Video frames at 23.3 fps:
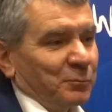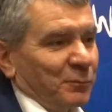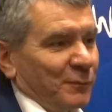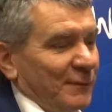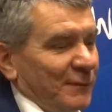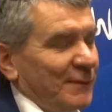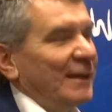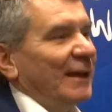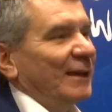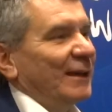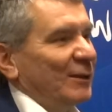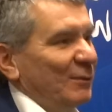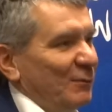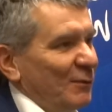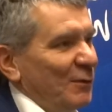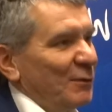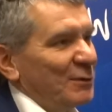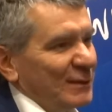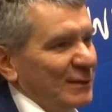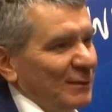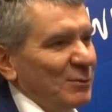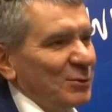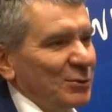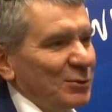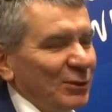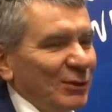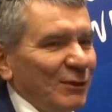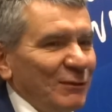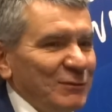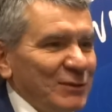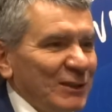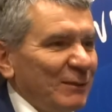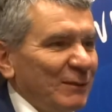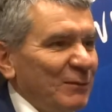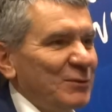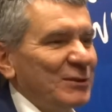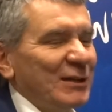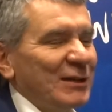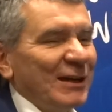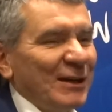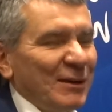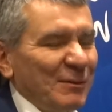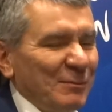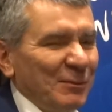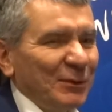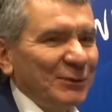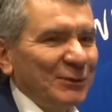Jak to mówią samorządowcy, to że
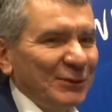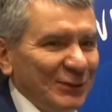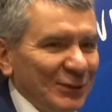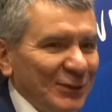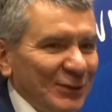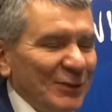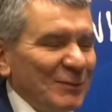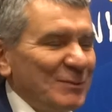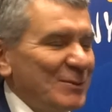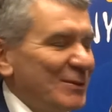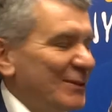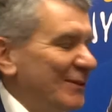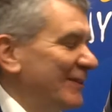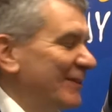jak remonty to dobrze,